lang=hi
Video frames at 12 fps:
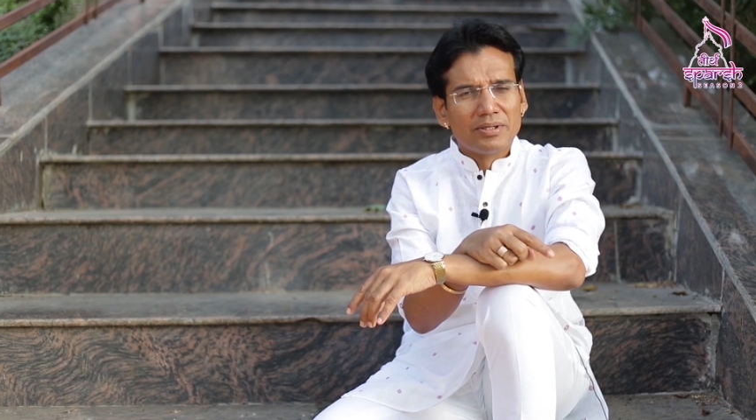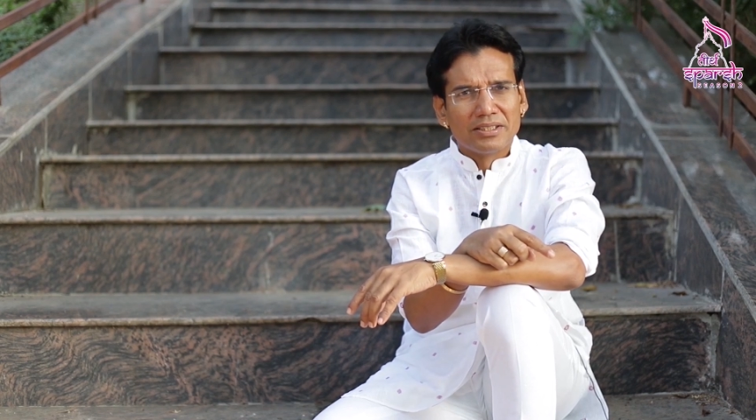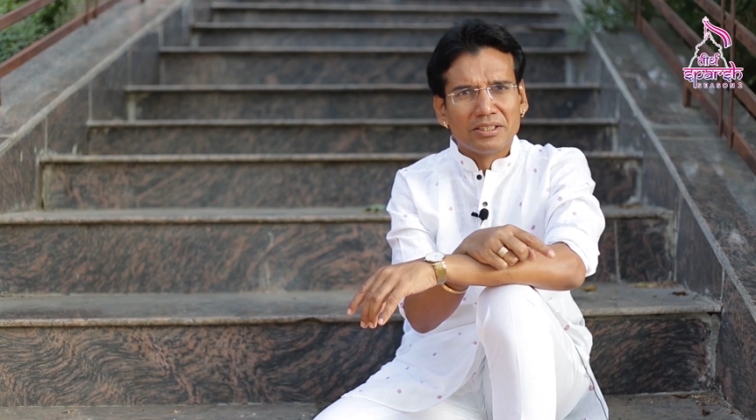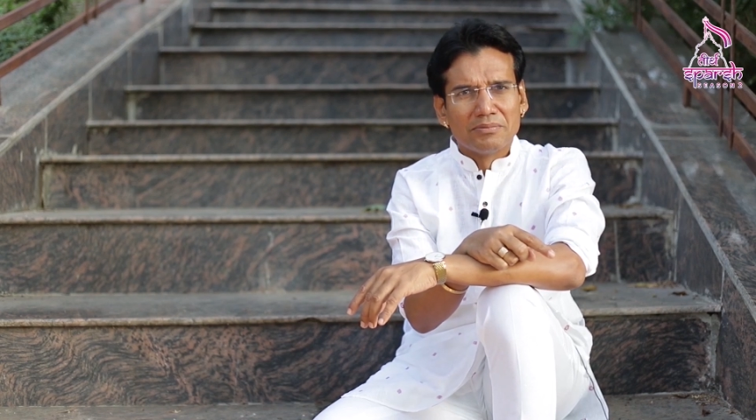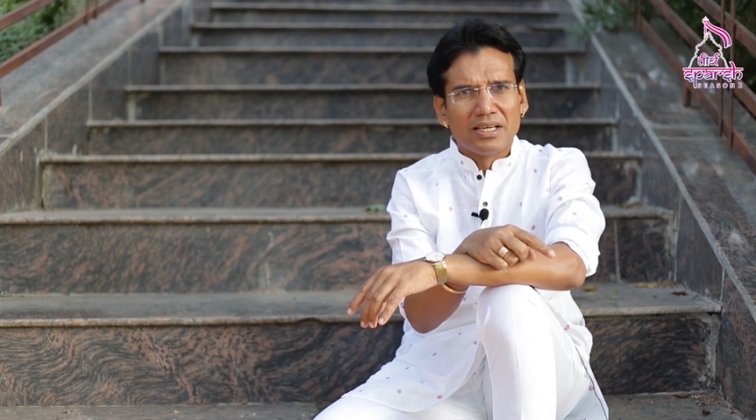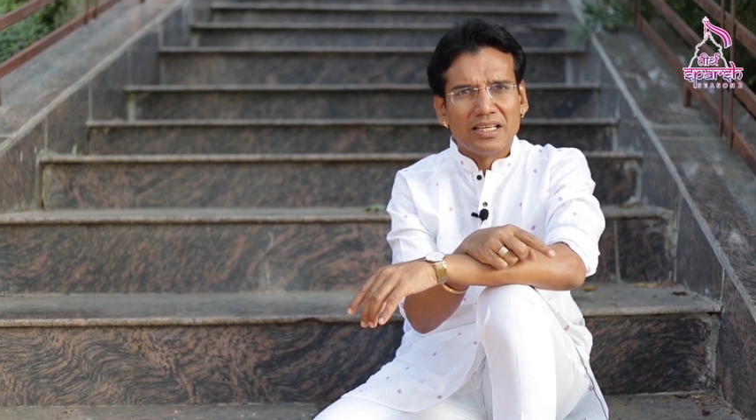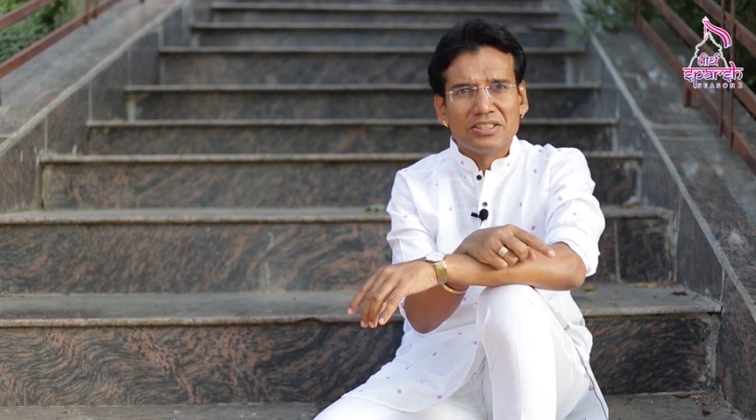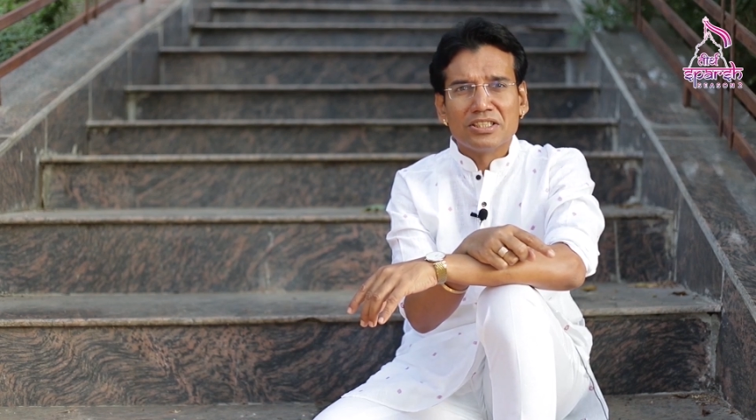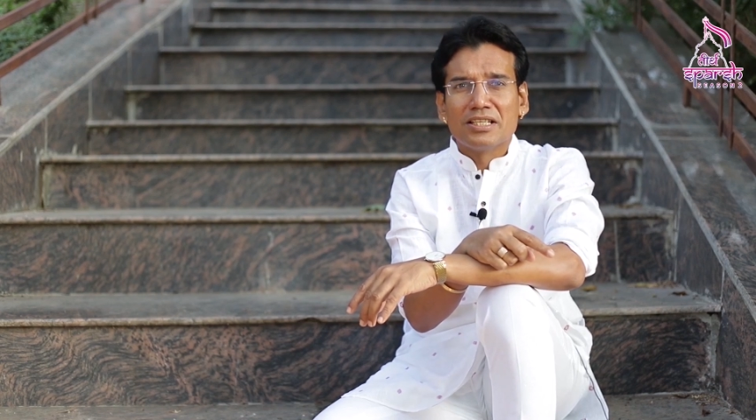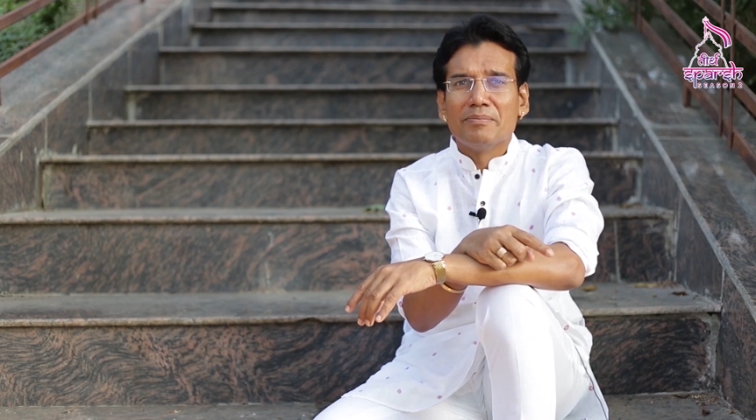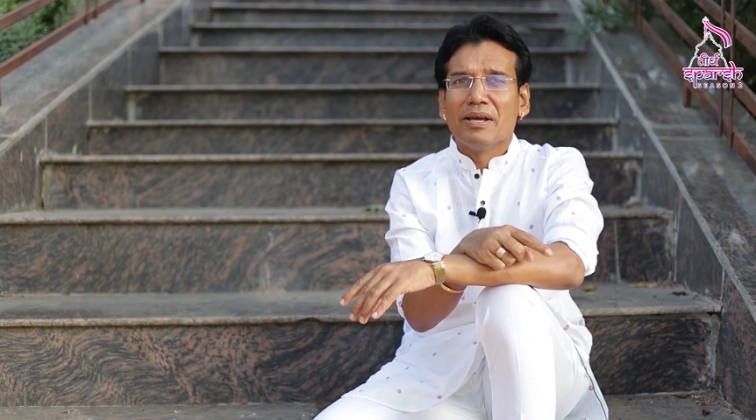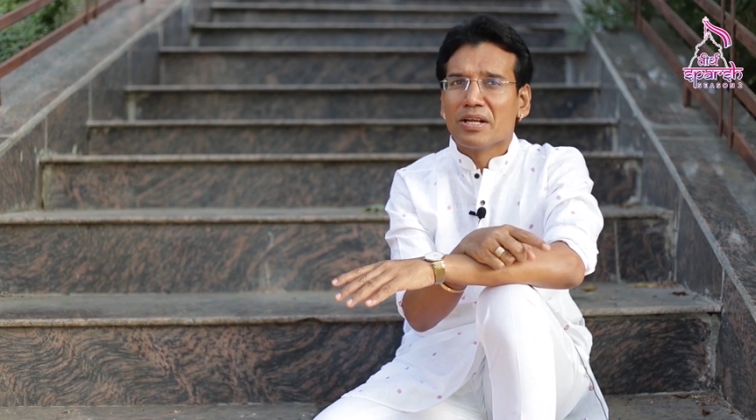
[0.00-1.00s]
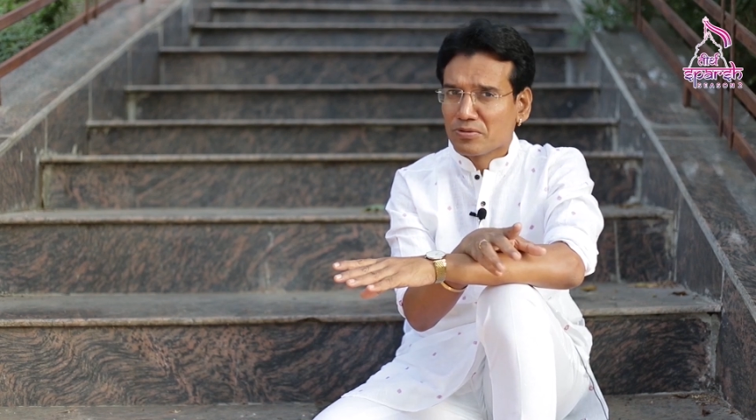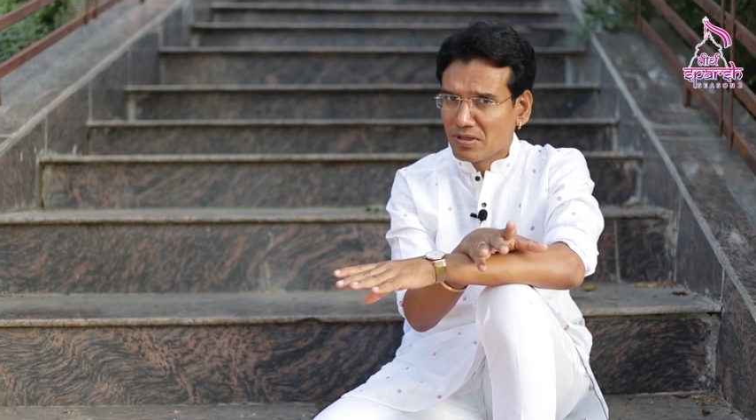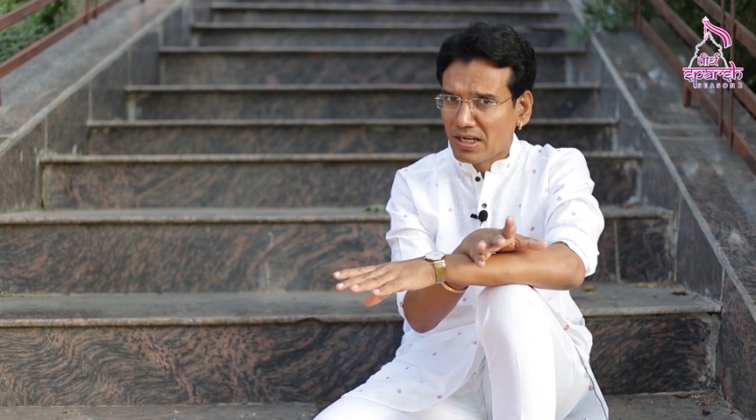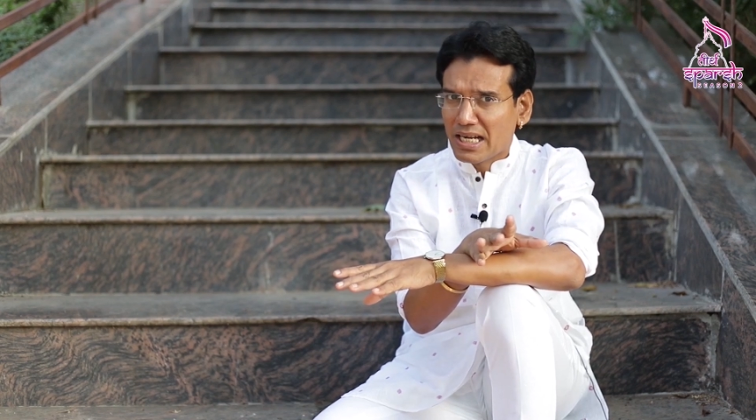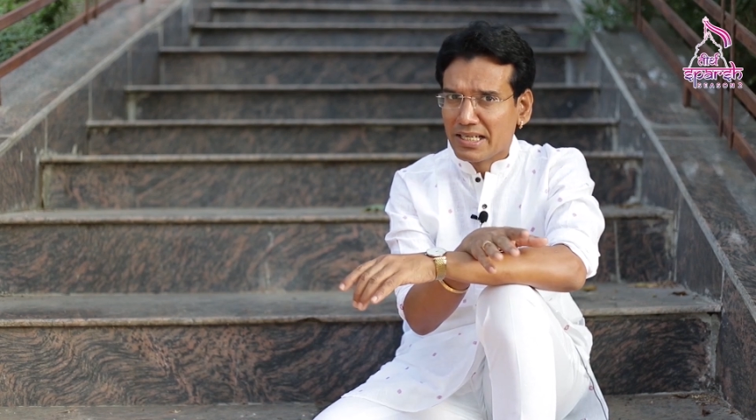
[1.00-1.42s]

प्रतिमा है जिसे भैरूसा